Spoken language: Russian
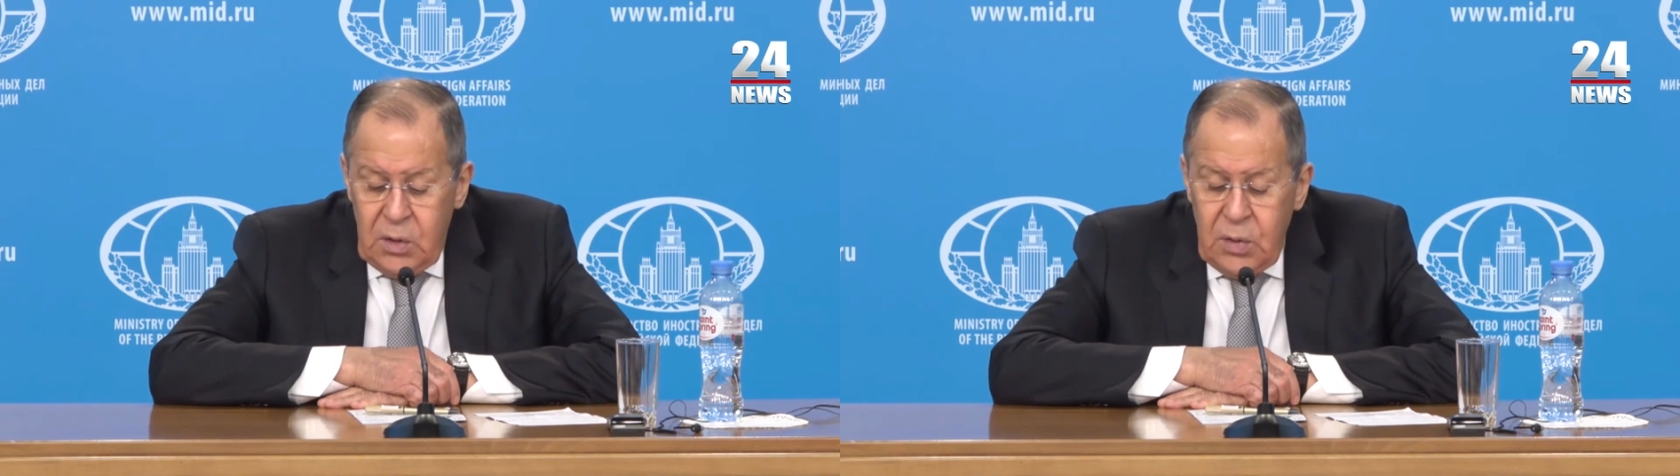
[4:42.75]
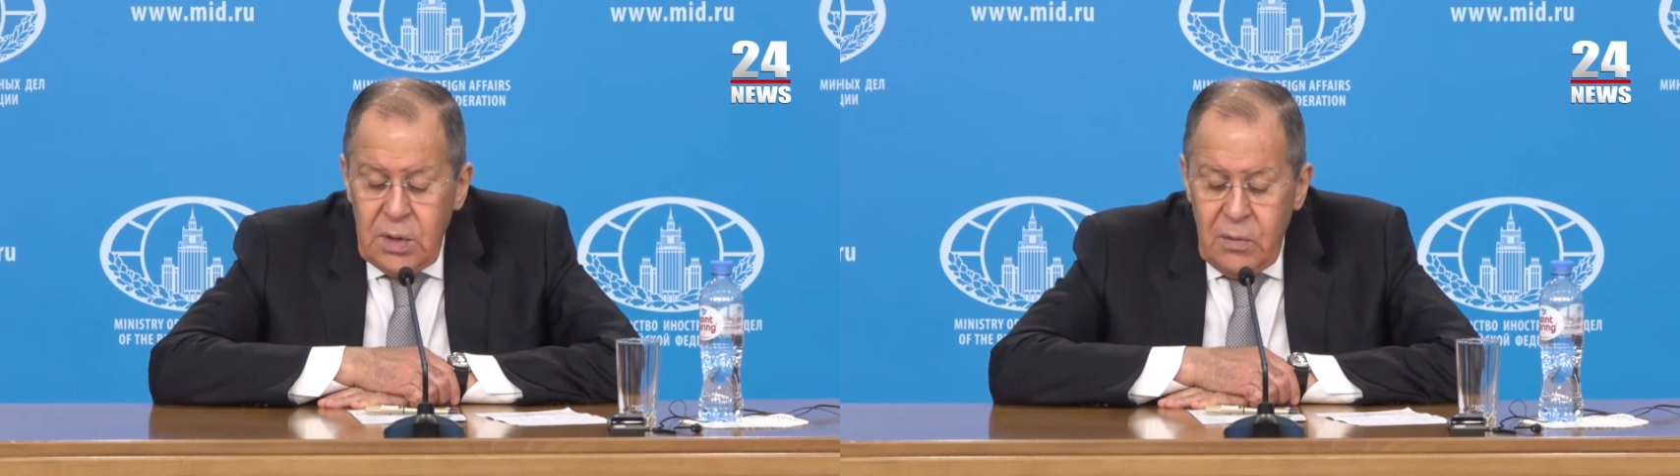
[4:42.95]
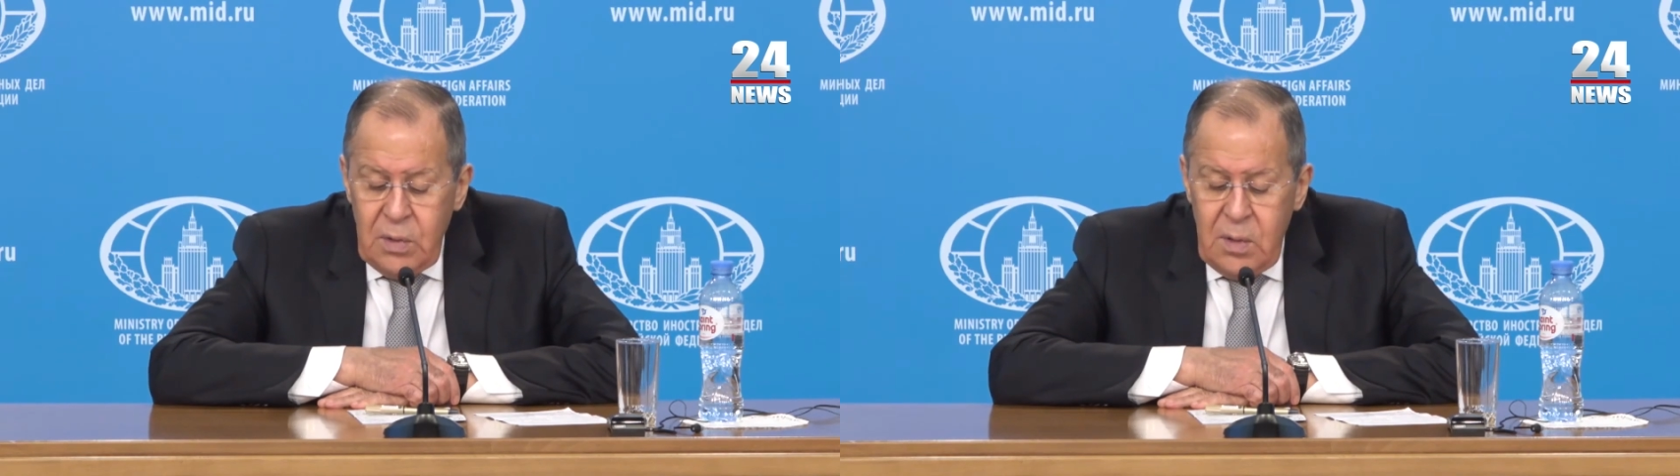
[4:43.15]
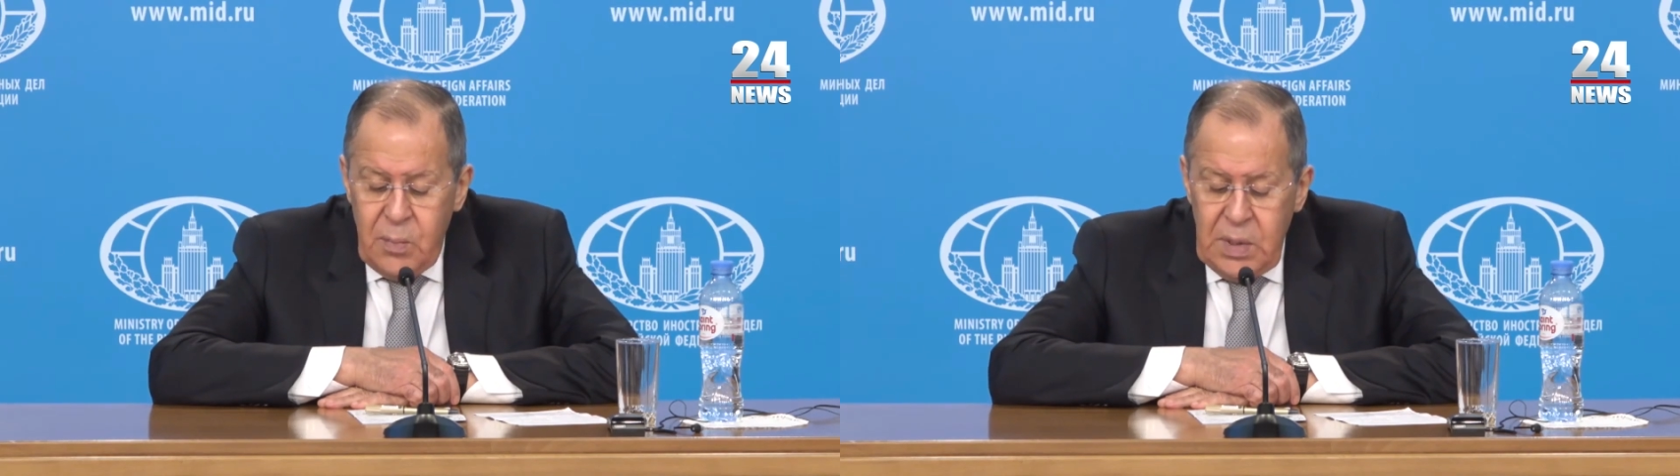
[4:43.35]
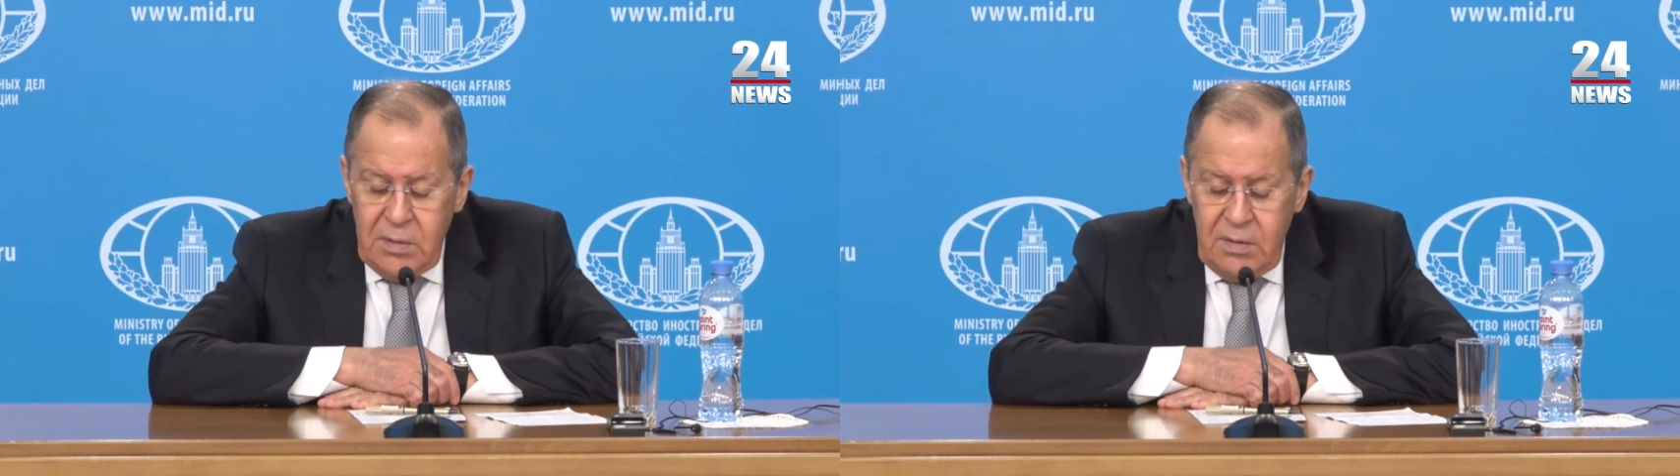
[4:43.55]
что
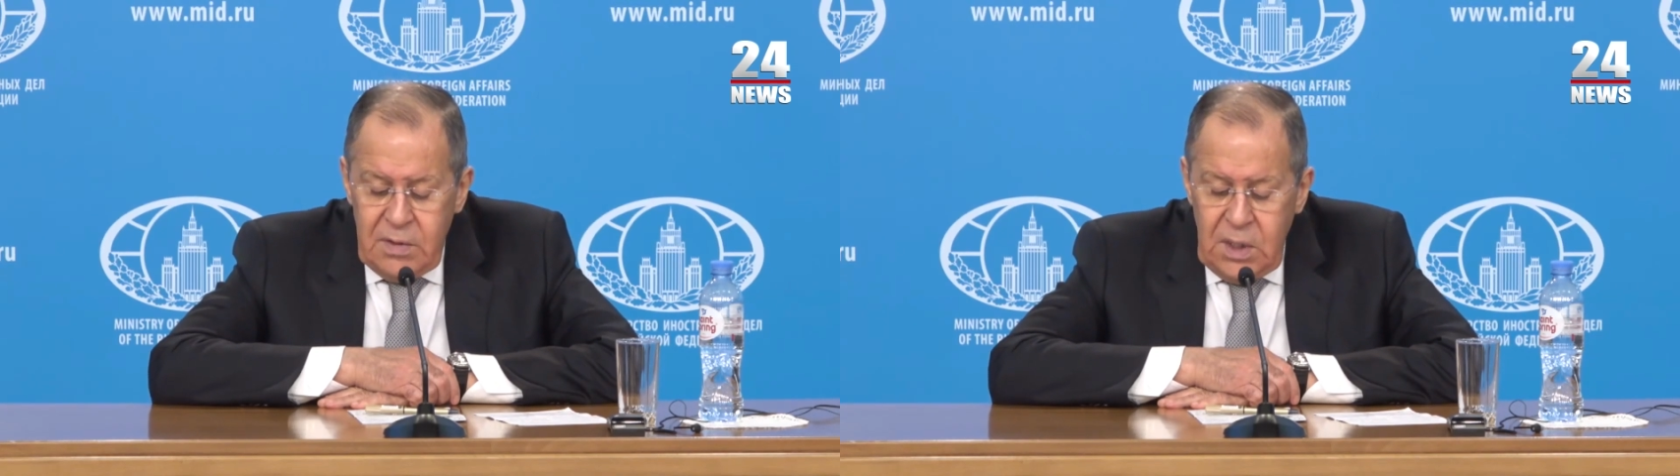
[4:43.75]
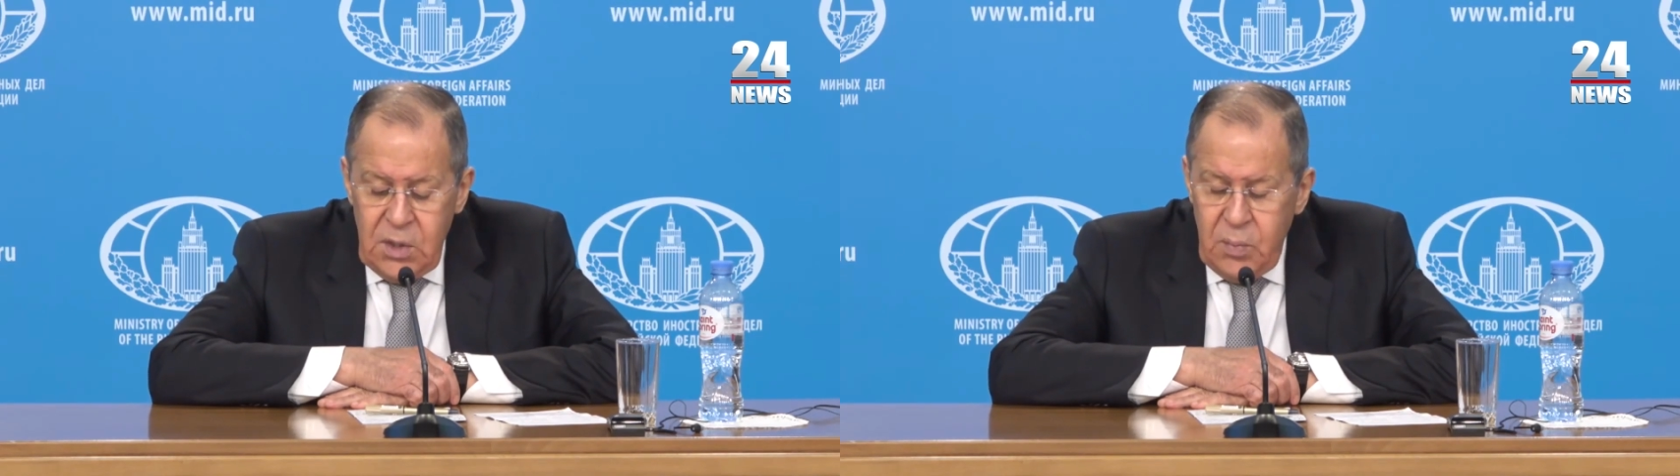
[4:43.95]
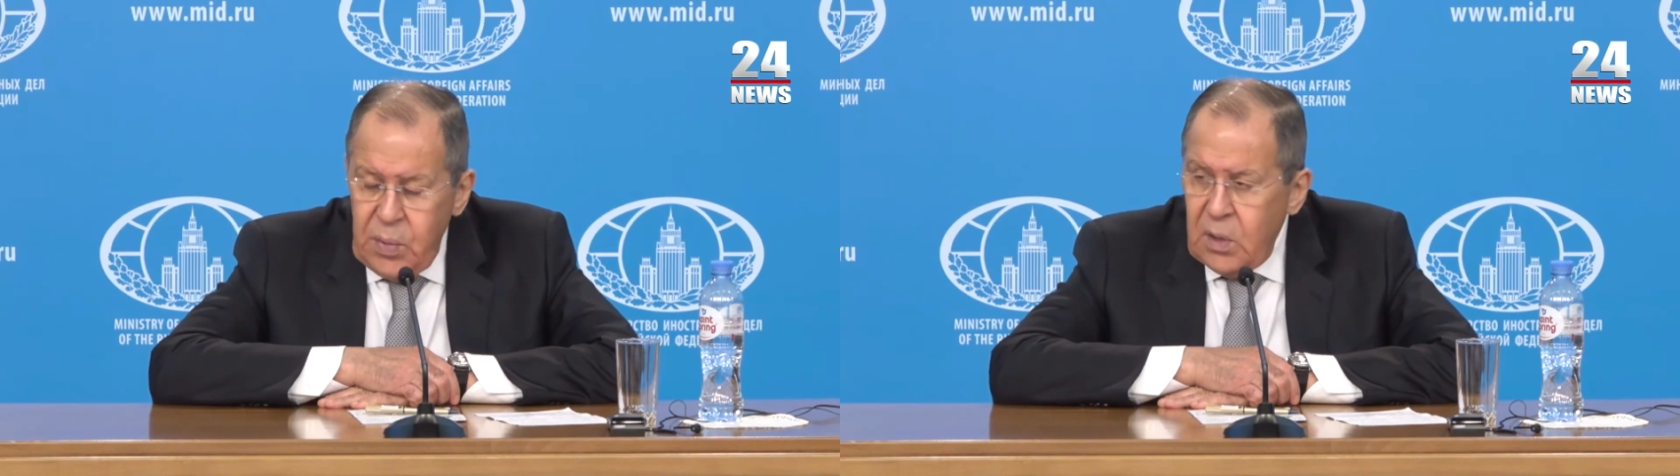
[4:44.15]
сегодня первые встречи